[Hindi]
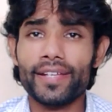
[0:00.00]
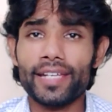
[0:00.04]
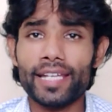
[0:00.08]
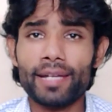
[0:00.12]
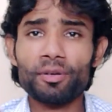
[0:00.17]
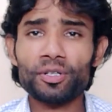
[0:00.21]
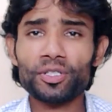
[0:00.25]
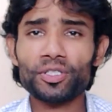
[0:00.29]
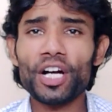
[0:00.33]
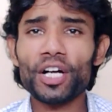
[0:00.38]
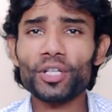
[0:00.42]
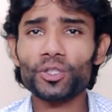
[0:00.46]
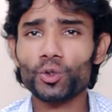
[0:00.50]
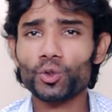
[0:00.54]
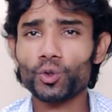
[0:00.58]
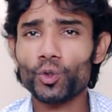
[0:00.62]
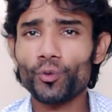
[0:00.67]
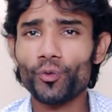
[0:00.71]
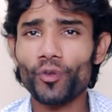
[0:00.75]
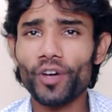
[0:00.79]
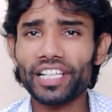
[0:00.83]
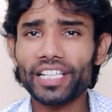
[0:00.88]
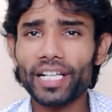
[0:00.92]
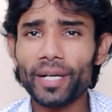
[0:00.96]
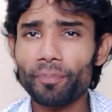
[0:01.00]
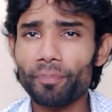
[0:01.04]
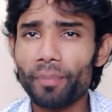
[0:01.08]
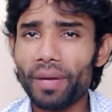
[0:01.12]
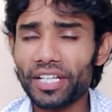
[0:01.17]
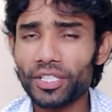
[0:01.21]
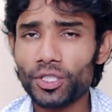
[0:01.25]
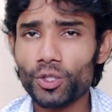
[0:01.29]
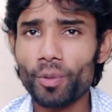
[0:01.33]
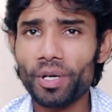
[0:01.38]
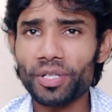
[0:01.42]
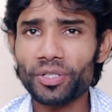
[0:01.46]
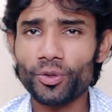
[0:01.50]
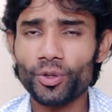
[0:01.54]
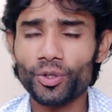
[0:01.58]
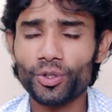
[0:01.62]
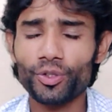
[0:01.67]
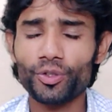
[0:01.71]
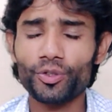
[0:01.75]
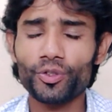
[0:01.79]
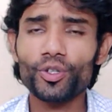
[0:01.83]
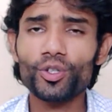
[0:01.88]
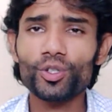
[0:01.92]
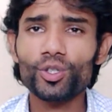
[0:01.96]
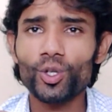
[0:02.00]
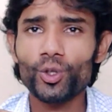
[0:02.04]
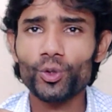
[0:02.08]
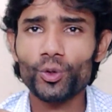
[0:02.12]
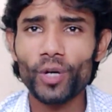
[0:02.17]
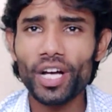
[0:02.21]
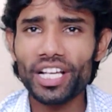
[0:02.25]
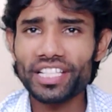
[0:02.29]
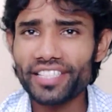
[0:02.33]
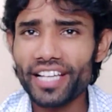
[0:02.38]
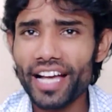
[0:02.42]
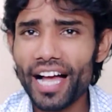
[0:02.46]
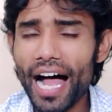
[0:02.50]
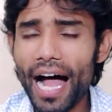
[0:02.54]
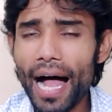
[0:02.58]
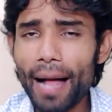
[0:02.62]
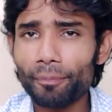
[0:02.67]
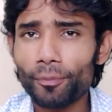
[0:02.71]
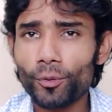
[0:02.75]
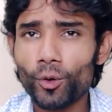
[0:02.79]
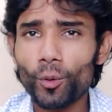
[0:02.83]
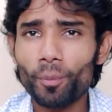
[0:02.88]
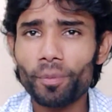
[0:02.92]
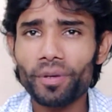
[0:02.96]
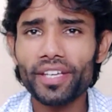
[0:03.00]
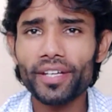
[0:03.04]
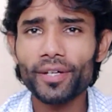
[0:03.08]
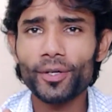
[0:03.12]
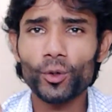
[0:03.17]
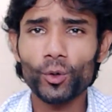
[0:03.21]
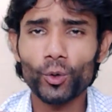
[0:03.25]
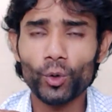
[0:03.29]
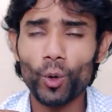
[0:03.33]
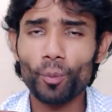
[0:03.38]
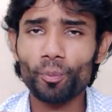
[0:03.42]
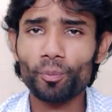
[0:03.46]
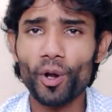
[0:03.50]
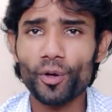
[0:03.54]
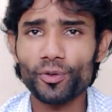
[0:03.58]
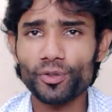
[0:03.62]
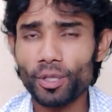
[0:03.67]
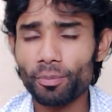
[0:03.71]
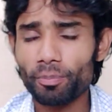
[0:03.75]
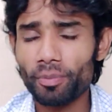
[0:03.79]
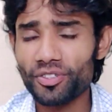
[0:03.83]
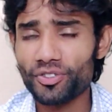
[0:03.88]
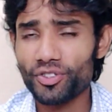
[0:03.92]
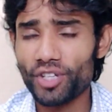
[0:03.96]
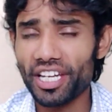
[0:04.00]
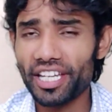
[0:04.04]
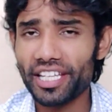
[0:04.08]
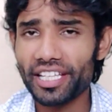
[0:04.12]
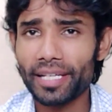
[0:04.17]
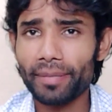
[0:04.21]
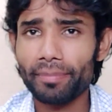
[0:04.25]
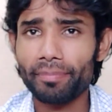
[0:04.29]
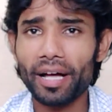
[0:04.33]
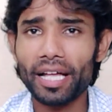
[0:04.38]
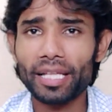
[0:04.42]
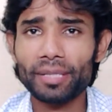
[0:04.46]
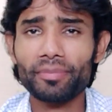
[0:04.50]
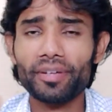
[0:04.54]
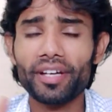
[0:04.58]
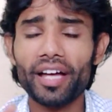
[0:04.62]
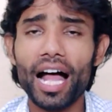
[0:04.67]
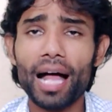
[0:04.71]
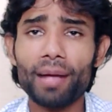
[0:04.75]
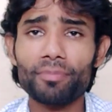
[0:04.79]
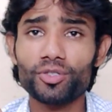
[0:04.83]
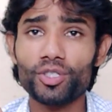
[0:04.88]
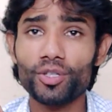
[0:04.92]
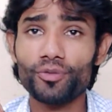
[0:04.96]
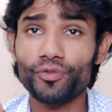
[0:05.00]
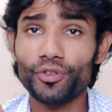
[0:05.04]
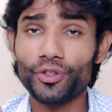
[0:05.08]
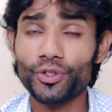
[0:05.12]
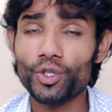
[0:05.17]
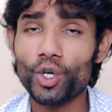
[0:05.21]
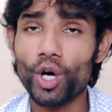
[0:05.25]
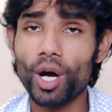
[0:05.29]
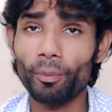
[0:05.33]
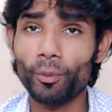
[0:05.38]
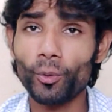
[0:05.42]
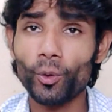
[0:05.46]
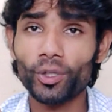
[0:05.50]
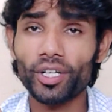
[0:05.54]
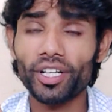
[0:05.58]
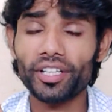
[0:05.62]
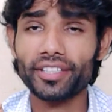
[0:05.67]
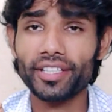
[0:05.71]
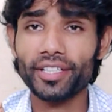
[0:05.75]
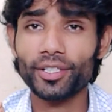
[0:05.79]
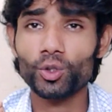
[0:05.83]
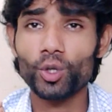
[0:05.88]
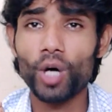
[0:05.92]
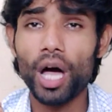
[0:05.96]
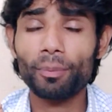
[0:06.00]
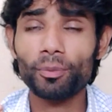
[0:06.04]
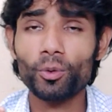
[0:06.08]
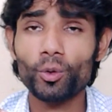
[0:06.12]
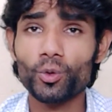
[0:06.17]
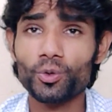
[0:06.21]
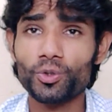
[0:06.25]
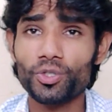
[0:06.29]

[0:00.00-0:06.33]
नमस्कार दोस्तों वेलकम बैक टू माय न्यू अनदर वीडियो तो गाइस क्या आपको भी क्रोम ब्राउजर पर जाने के बाद में आप जब वीडियो अपलोड करते हैं तो आपको